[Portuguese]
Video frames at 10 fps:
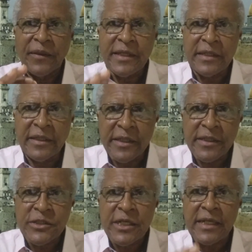da
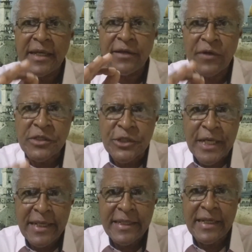Igreja
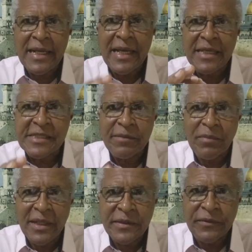Evangélica
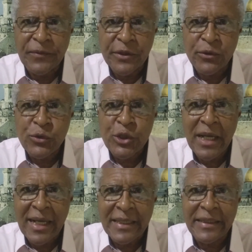Assembleia de Deus
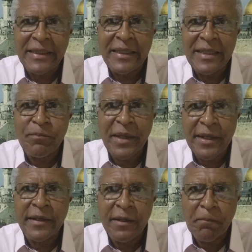aqui em
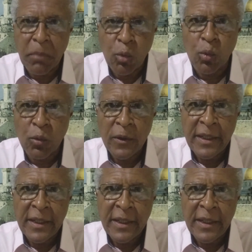Pernambuco.